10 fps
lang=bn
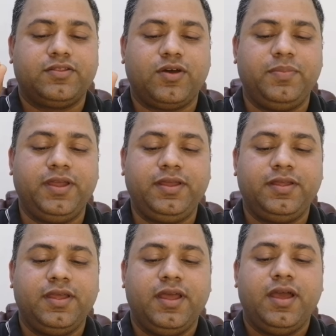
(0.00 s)
তবে
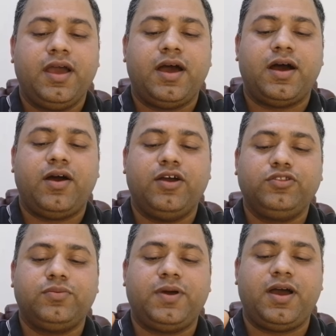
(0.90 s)

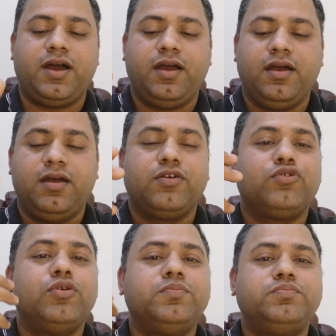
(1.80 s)
হয়তোবা
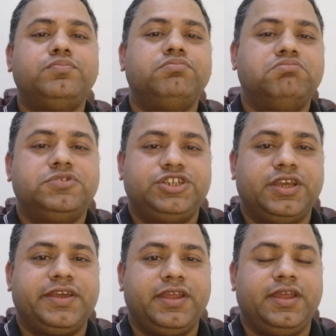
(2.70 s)
খুব
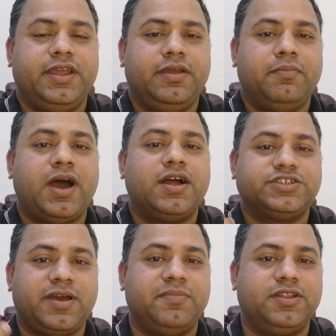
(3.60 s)
শীঘ্রই বা
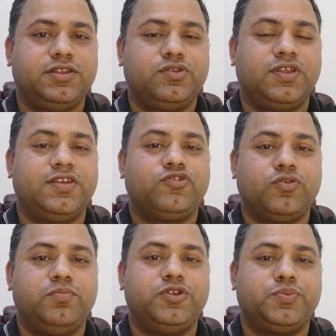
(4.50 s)
সামনেতে দু হাজার
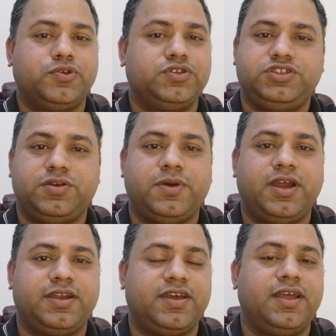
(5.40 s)
চব্বিশ পঁচিশে বা
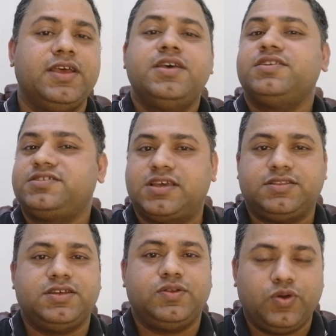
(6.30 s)
এটা
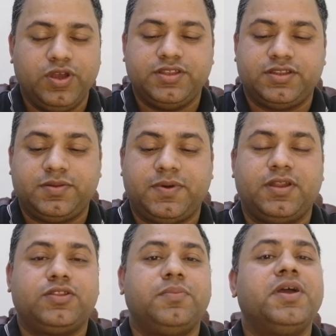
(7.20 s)
সেনজেন হয়ে যেতে
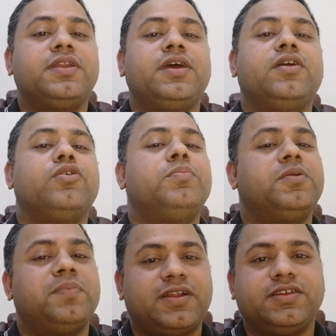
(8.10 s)
পারে তবে এটা
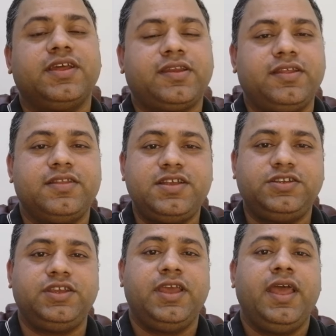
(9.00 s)
ইউরোপের পাশের একটি দেশ
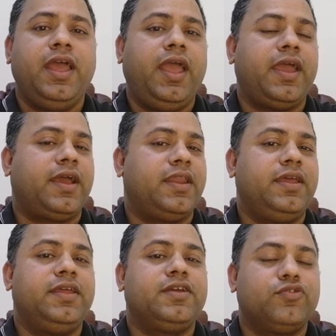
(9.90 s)
এখানে
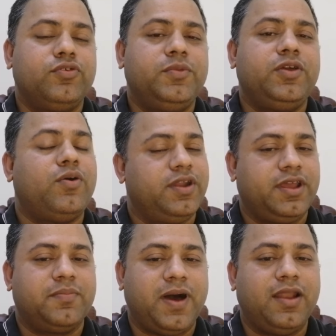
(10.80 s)
ইকোনমি
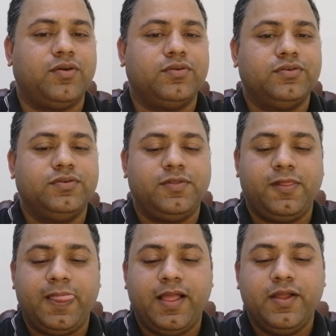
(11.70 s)
অনেক ভালো
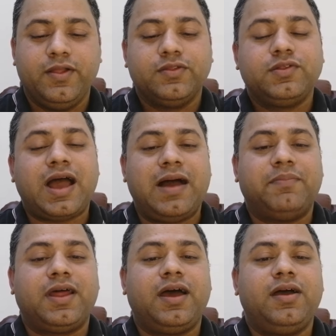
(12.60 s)
তো
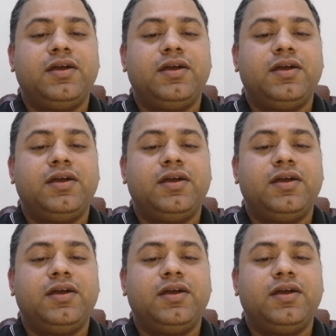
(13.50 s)
আমরা